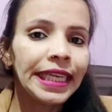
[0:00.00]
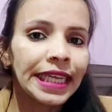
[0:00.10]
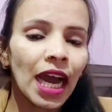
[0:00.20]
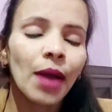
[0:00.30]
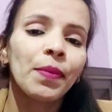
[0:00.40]

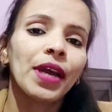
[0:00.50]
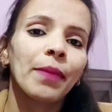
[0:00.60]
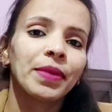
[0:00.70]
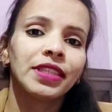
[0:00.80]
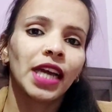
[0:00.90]
यहाँ पे
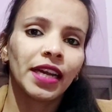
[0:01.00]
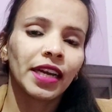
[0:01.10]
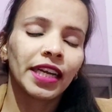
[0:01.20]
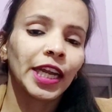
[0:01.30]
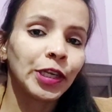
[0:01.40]
आपने
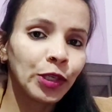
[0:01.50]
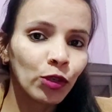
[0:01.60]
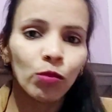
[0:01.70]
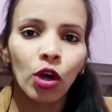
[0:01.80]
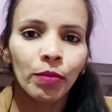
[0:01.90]
ध्यान रखना है
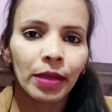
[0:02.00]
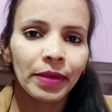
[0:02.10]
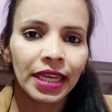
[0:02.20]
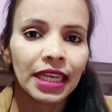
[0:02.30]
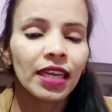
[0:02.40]
न्यू बॉर्न
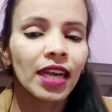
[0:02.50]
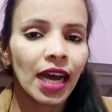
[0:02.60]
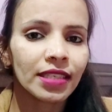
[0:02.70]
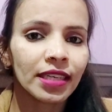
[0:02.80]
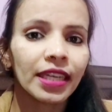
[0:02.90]
बेबी के लिए
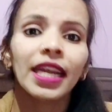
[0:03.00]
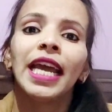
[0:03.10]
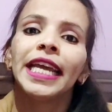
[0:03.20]
खासकर